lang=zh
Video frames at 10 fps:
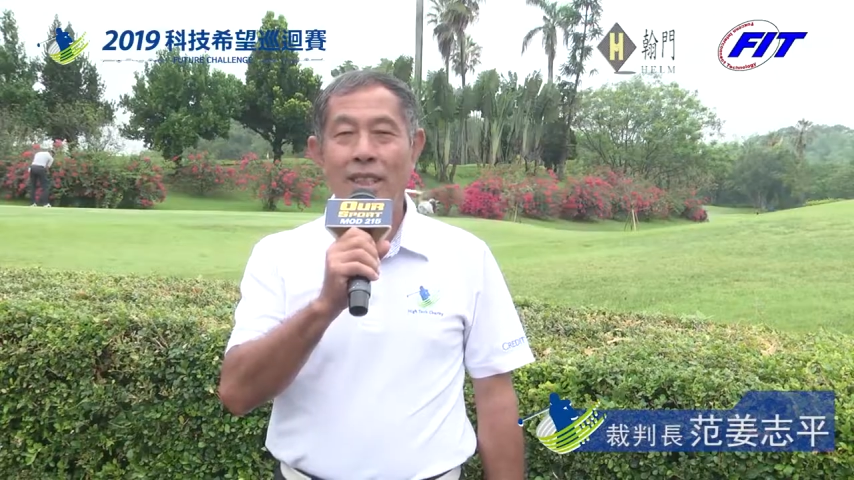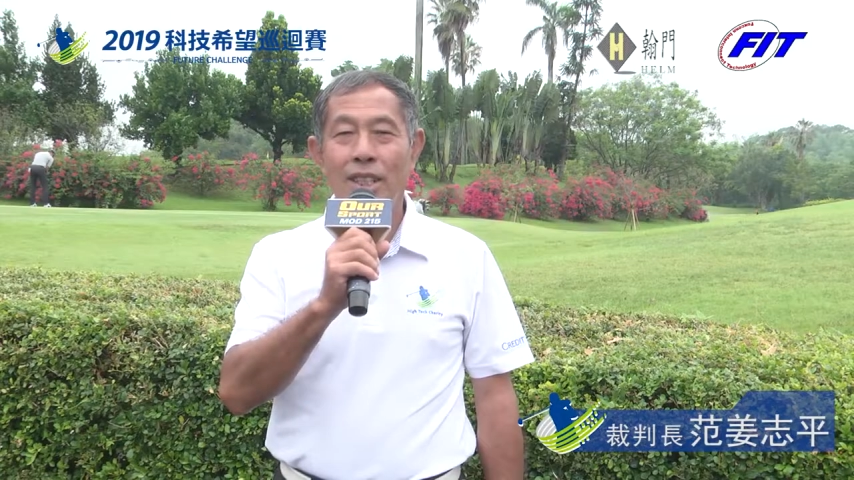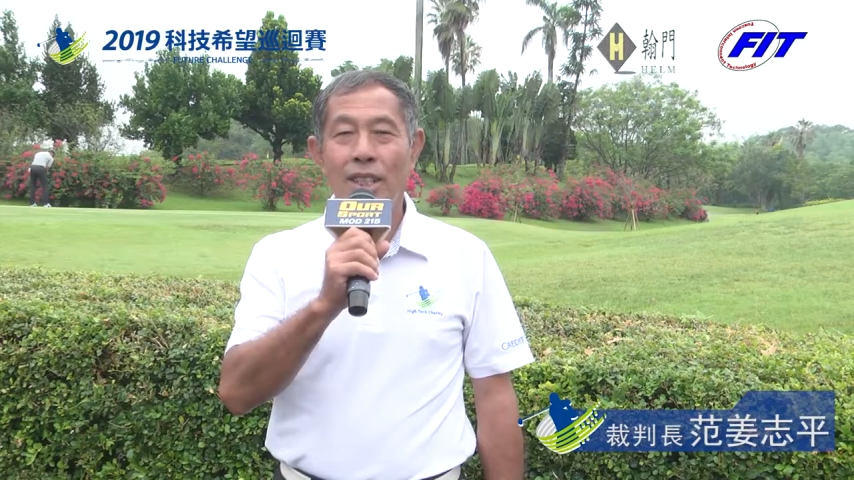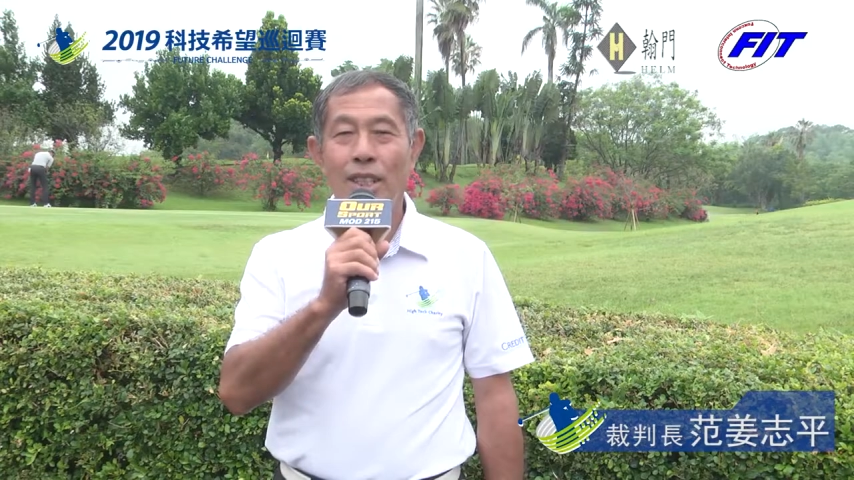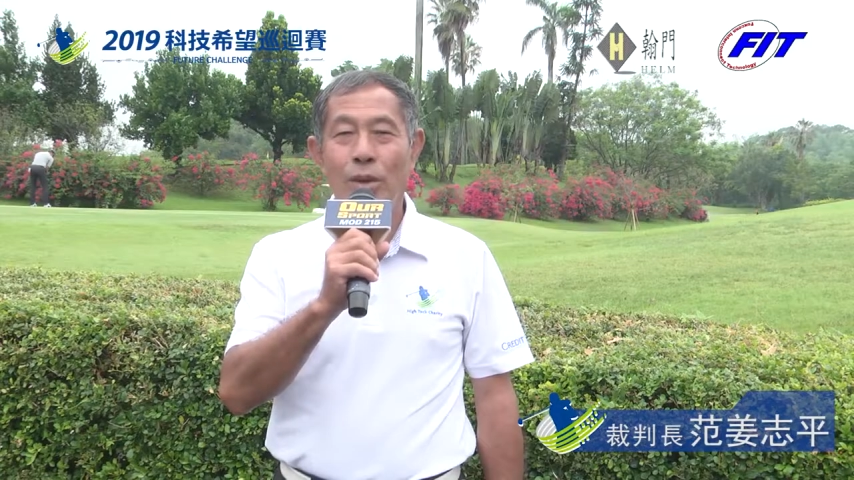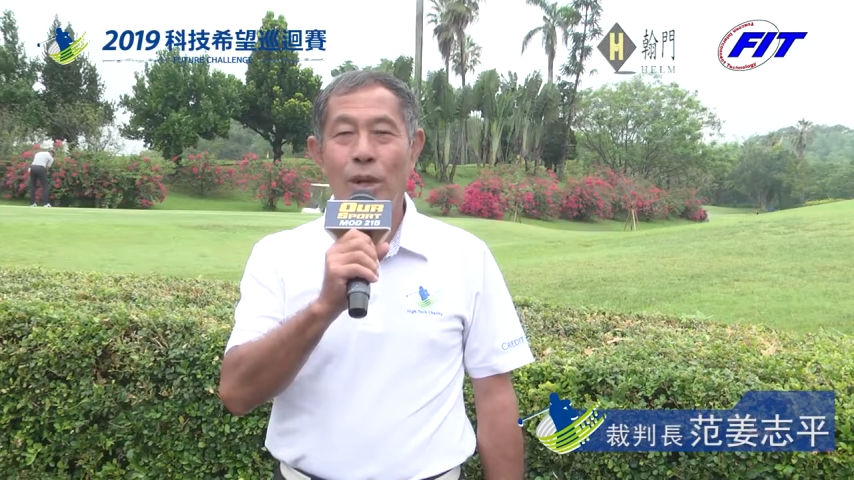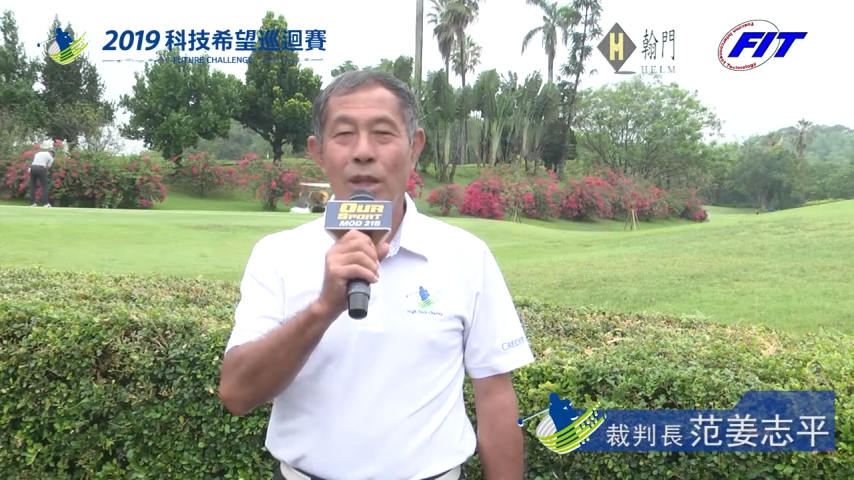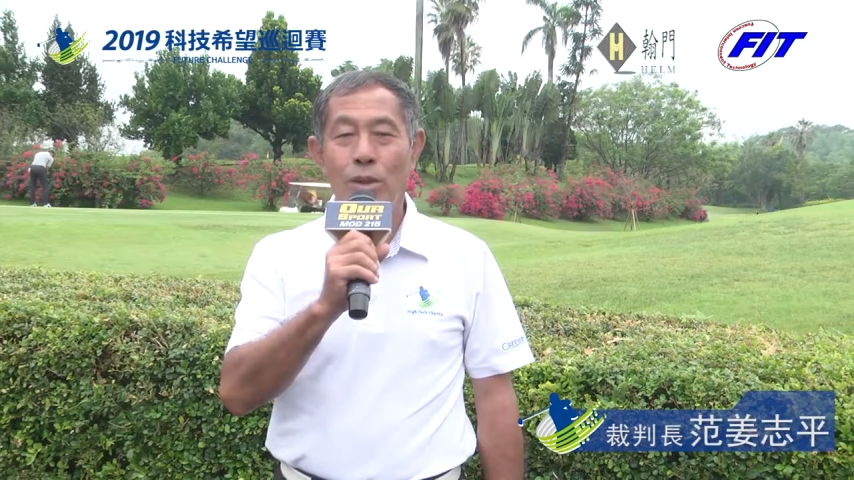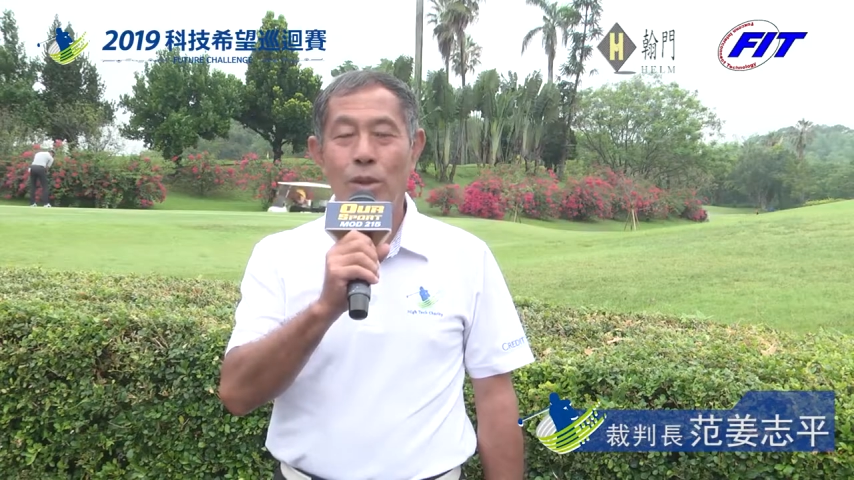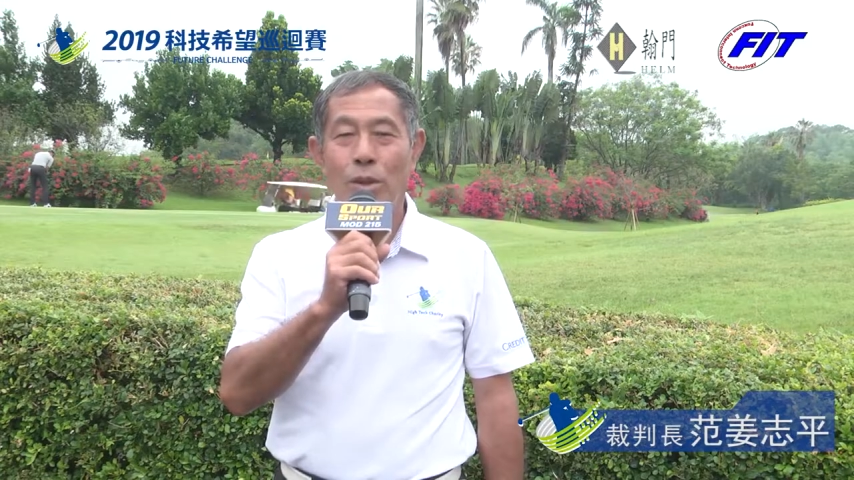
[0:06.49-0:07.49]
科技希
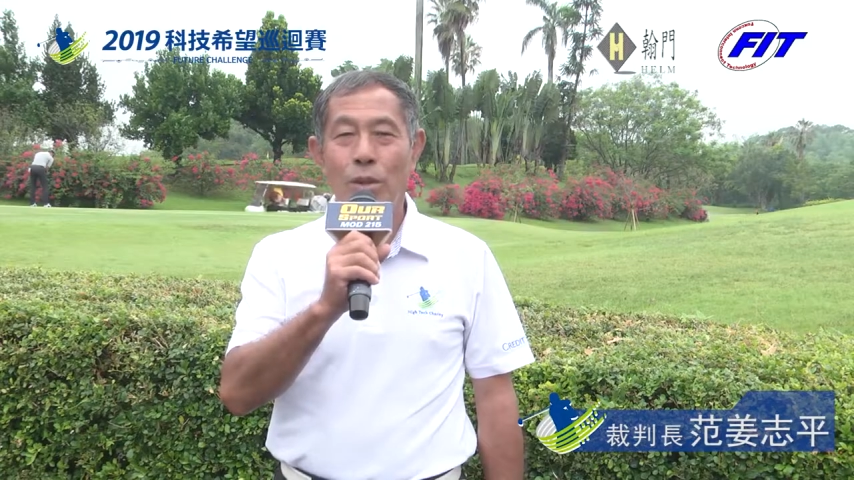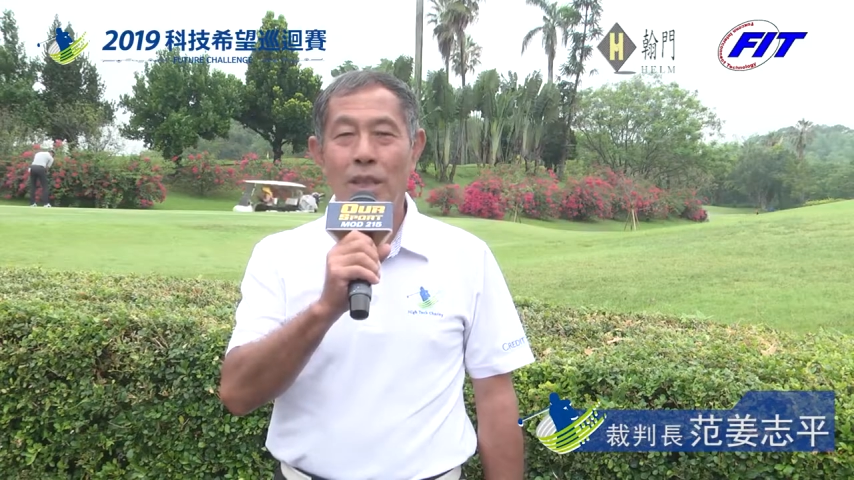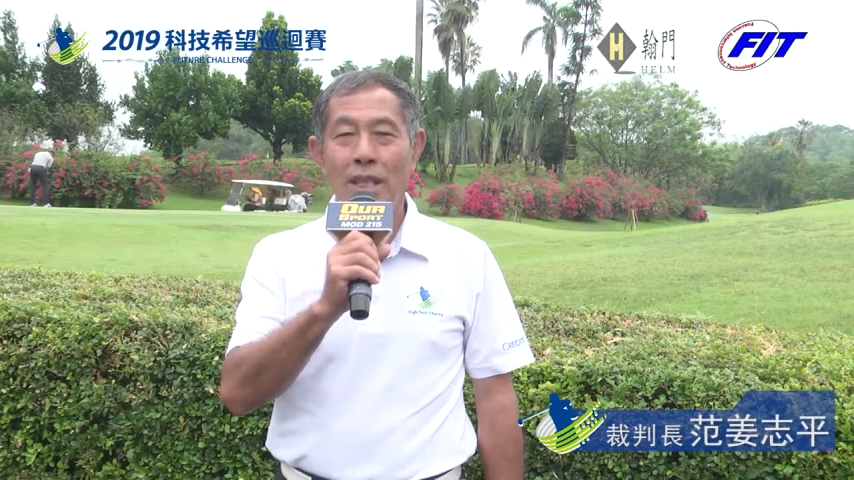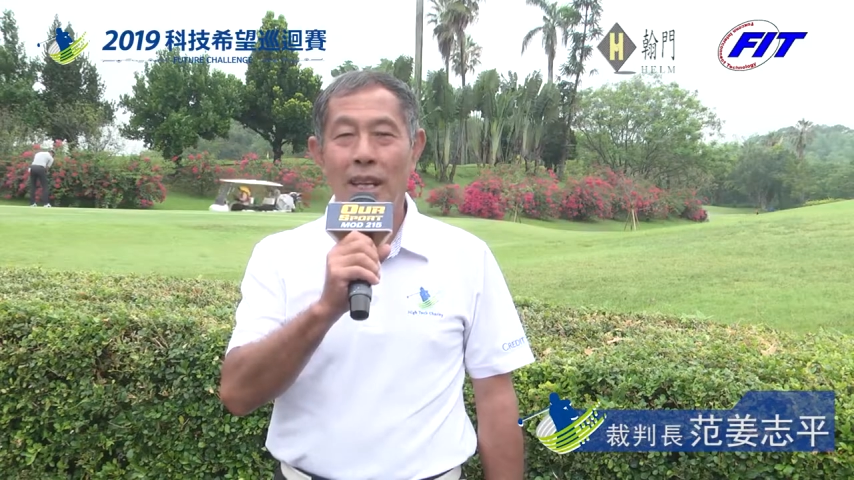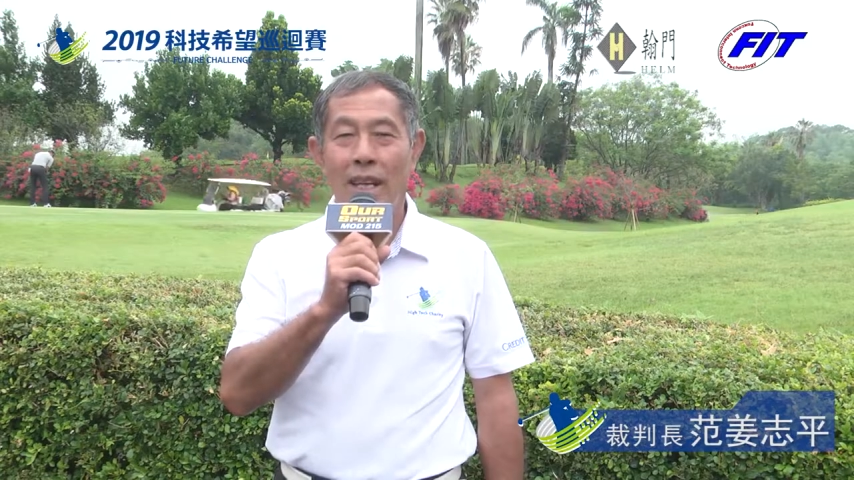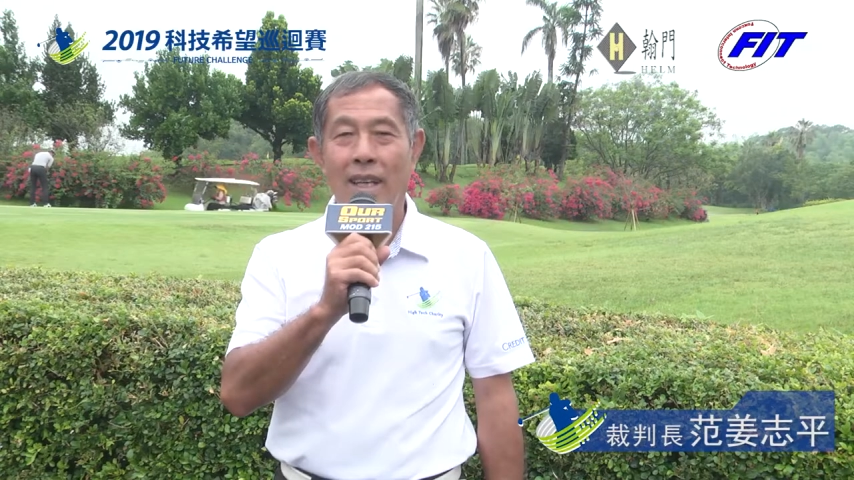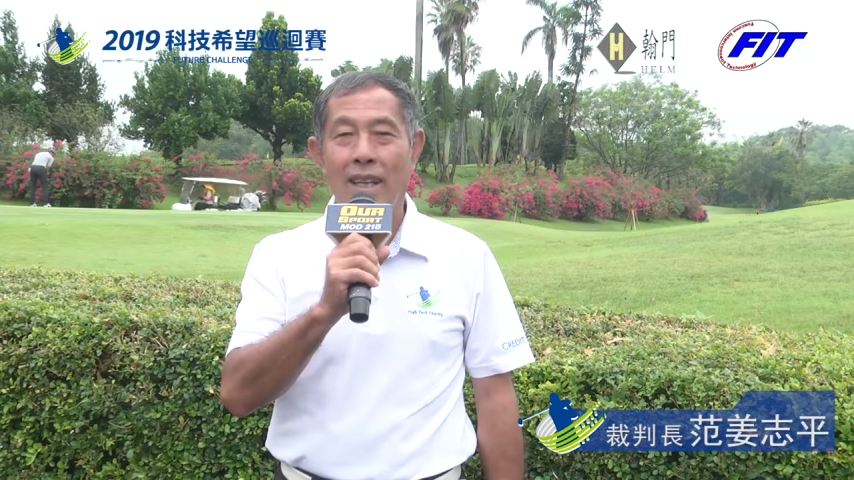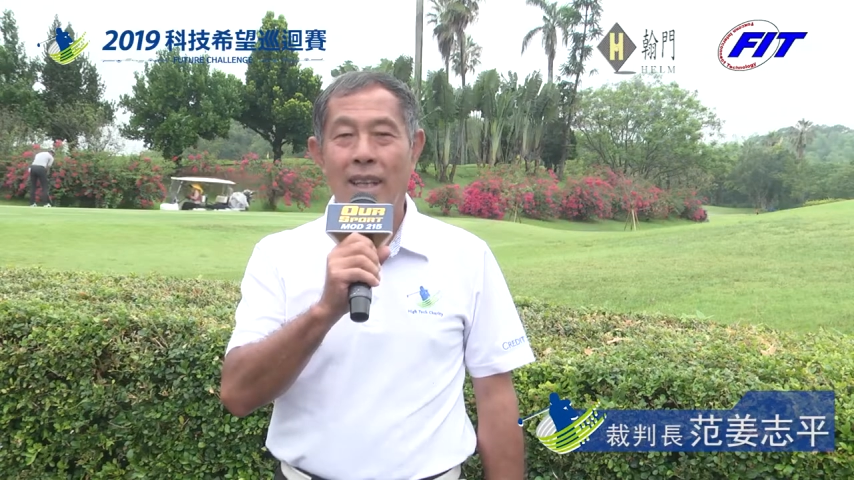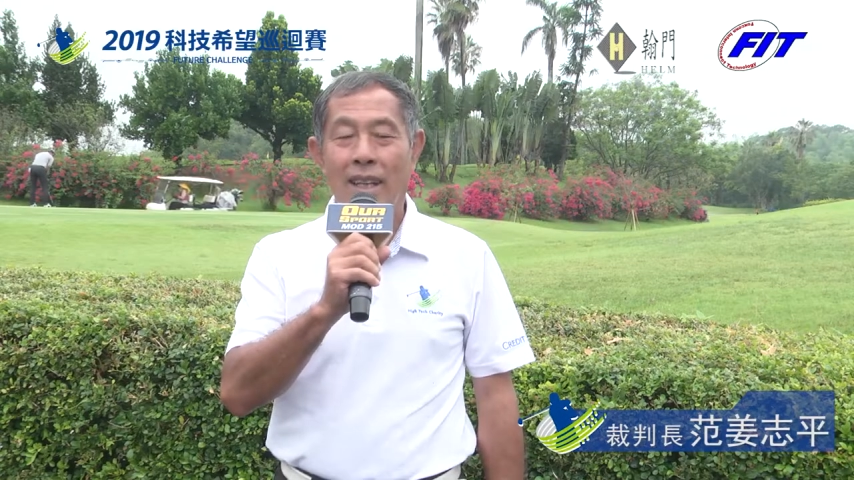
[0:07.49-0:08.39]
望巡回赛